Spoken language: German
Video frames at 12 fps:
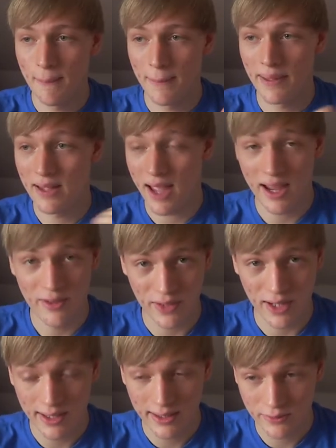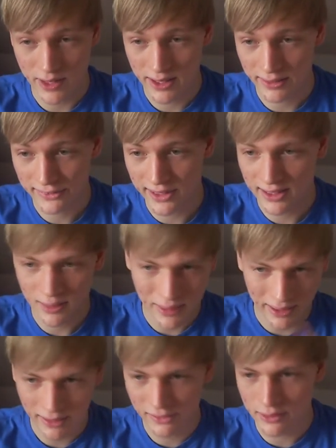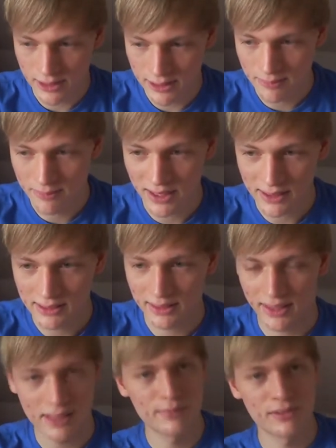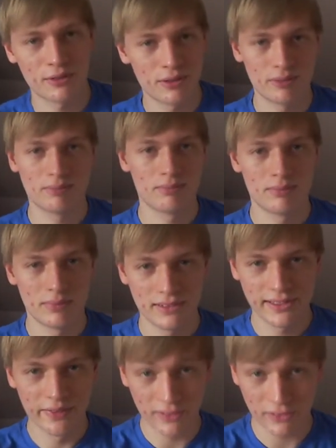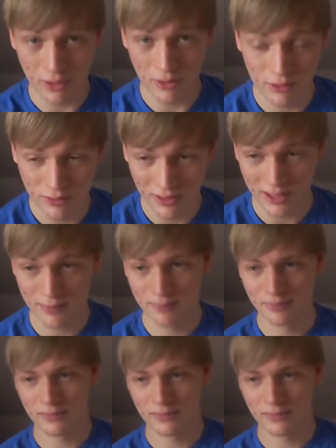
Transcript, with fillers: äh, AFI, Fire and Sight, aber eher so die, die älteren Alben, so Sing the Sorrow vor allem.